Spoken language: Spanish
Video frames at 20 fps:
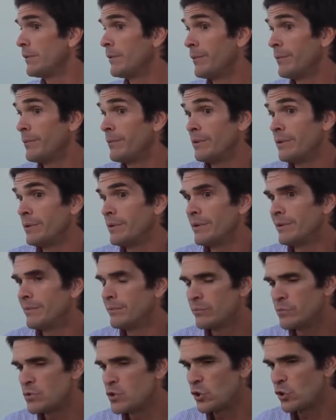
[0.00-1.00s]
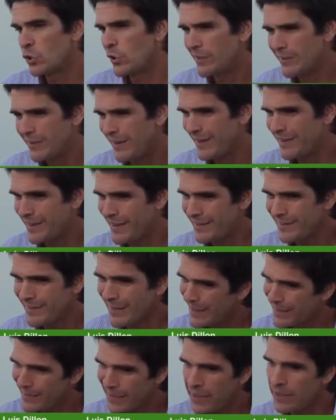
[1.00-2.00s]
Eh, eh, yo creo que, que es, tan,